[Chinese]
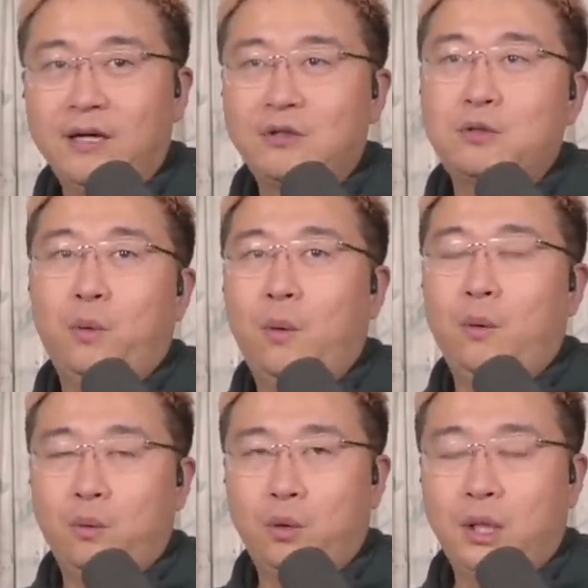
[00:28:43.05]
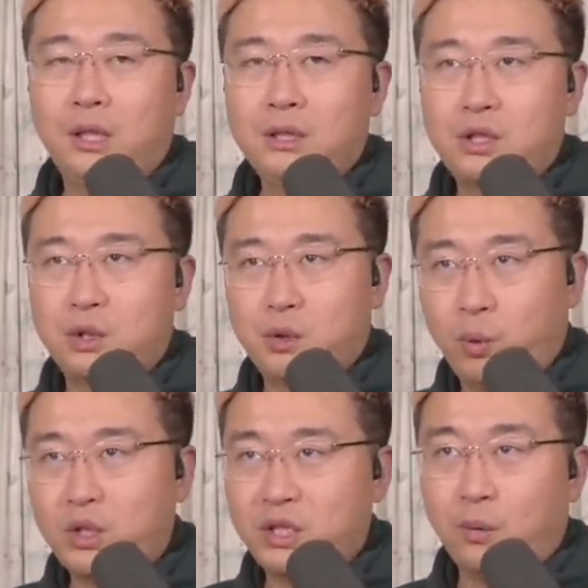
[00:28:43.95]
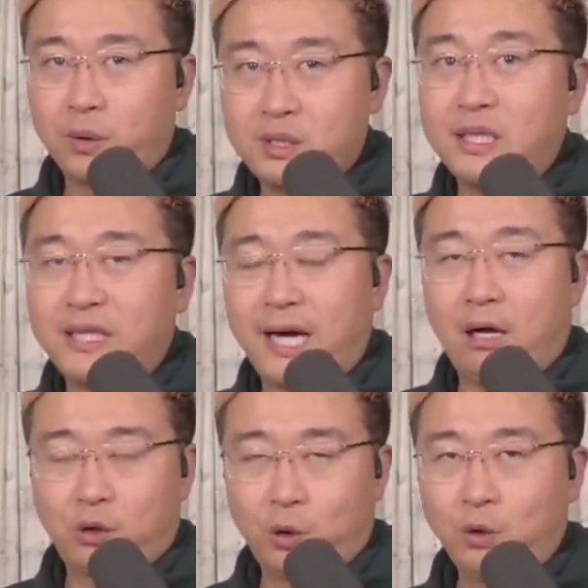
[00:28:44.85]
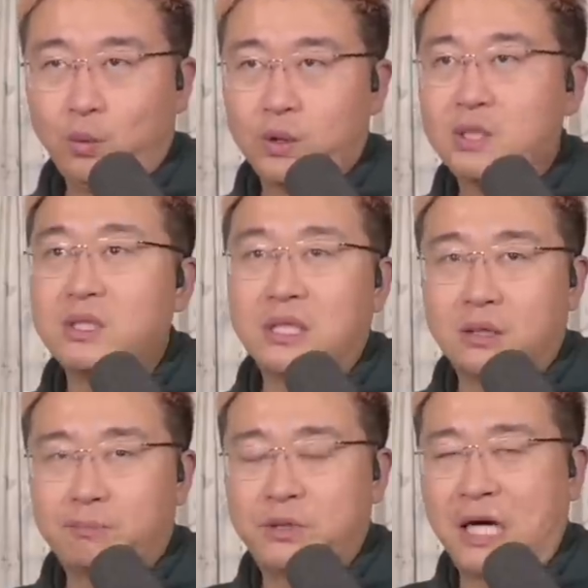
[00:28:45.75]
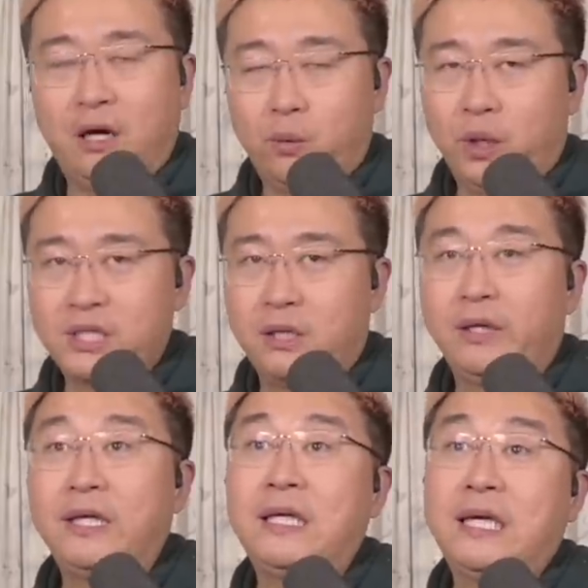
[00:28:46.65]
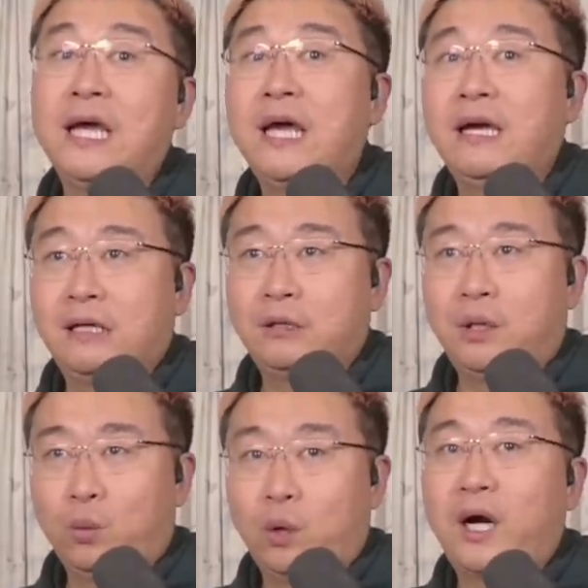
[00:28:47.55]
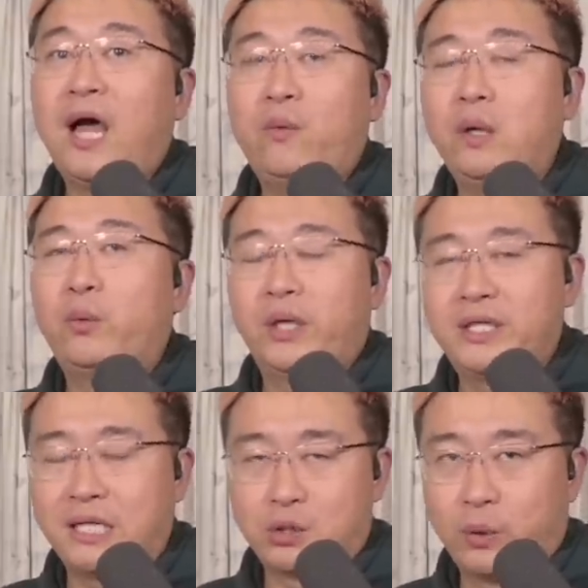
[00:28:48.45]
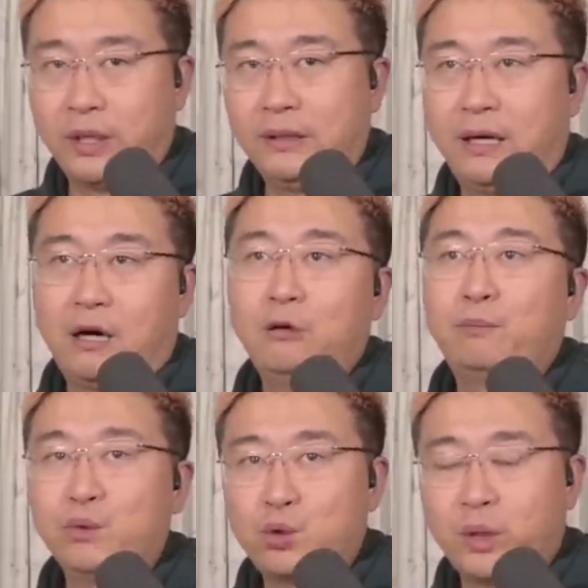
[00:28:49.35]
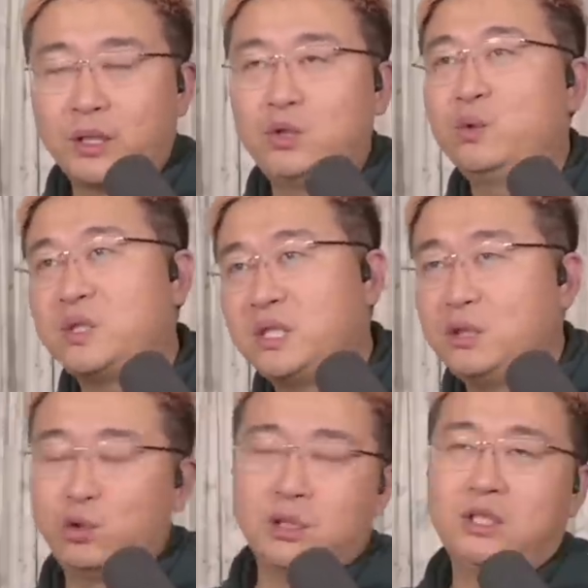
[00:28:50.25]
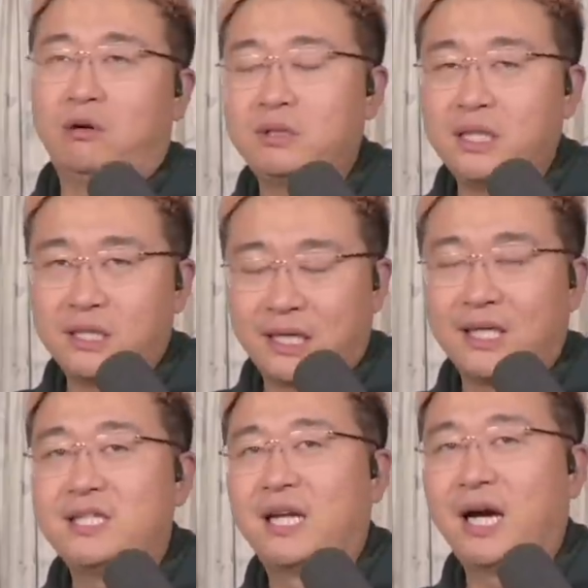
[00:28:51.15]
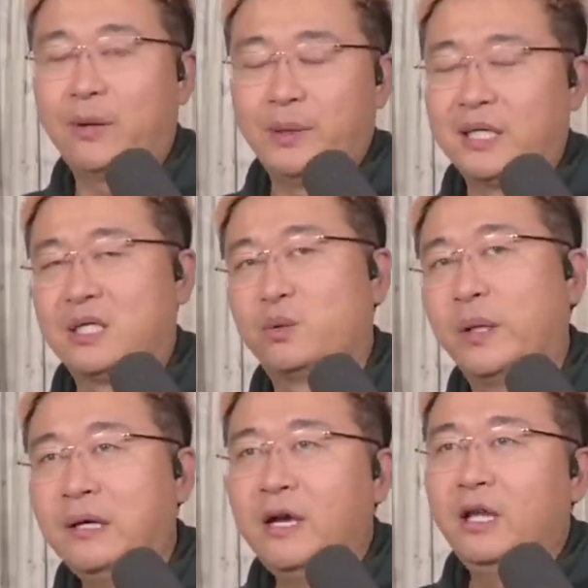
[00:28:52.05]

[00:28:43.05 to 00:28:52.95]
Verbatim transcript: 就是我我只我只要我自己带好头，我自己卡好我的战略意义，然后呢，我捍卫我的价值观啊，而不是说呢纠集一群小弟，大家一起来捍卫价值观。